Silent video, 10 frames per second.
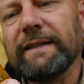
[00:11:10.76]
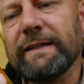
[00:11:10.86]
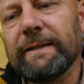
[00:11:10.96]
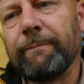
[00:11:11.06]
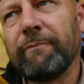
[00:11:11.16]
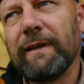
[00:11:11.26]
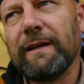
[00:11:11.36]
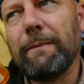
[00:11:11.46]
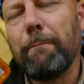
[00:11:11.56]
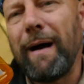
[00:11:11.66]
Ähm,
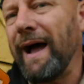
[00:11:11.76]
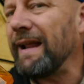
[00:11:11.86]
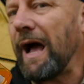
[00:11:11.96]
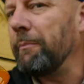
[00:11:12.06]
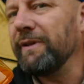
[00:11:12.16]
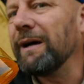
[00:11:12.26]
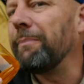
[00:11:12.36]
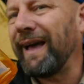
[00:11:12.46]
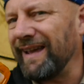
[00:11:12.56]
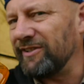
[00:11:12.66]
Beide haben ihre
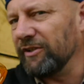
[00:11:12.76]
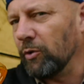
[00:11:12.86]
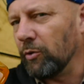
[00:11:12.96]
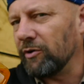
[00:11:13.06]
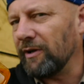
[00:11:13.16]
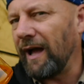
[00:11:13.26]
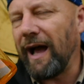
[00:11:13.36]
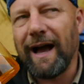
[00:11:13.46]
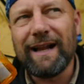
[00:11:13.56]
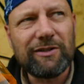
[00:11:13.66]
Berechtigung.
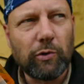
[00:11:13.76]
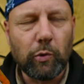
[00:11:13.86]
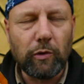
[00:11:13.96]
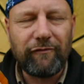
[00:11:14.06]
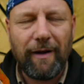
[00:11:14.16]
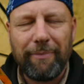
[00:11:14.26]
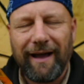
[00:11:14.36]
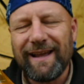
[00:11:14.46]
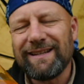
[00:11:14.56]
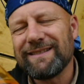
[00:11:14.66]
Alkohol
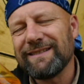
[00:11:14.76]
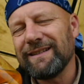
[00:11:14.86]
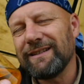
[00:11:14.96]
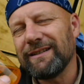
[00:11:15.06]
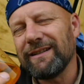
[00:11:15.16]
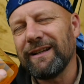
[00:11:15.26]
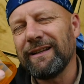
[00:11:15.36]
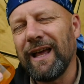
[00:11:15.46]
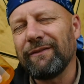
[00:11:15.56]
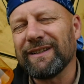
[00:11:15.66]
verbreitet sich
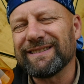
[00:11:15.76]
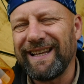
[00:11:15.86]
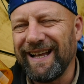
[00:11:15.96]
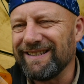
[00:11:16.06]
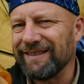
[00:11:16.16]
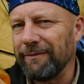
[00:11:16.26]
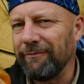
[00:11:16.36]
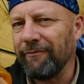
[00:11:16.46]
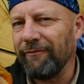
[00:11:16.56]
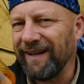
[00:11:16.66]
in etwas
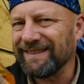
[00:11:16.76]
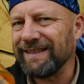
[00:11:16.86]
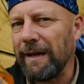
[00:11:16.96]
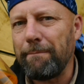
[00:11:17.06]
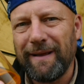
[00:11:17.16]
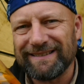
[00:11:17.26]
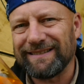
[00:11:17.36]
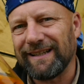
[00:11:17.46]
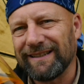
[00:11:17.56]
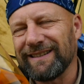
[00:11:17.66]
kälterem Wasser
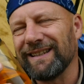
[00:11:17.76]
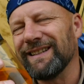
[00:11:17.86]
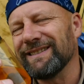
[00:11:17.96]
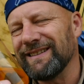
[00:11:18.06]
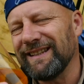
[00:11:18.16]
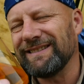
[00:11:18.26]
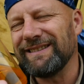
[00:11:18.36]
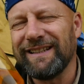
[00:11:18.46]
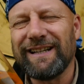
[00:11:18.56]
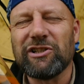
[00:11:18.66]
besser. Das heißt, es setzt
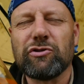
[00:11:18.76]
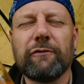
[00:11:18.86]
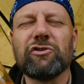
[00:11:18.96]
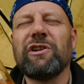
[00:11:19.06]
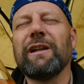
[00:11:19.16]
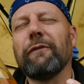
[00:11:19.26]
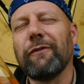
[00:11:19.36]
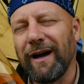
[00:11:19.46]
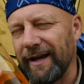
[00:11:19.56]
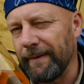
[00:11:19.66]
die Inhaltsstoffe schneller
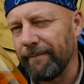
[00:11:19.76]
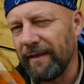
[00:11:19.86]
frei.